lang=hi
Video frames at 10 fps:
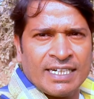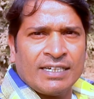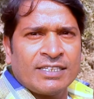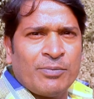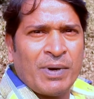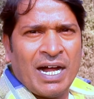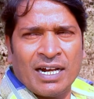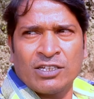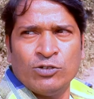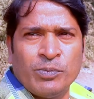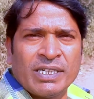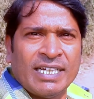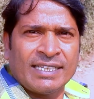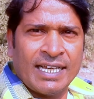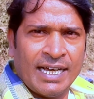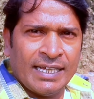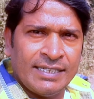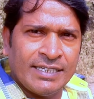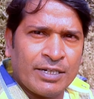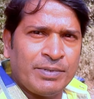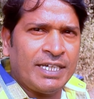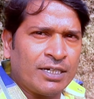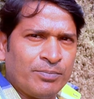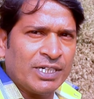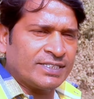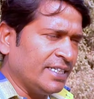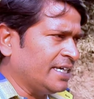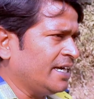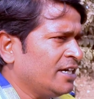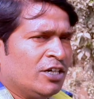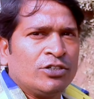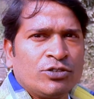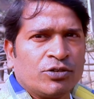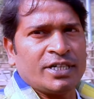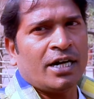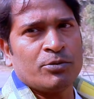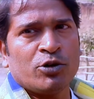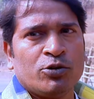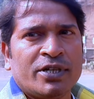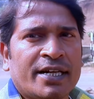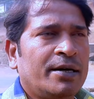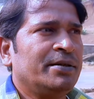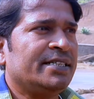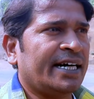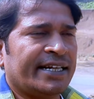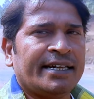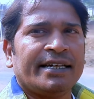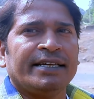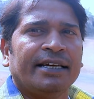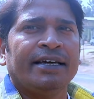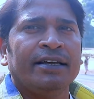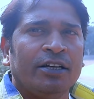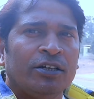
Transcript: ये रास्ता पहाड़ के ऊपर जाता है इधर भी एक बस्ती है क्योंकि हमको उधर अभी जाना नहीं है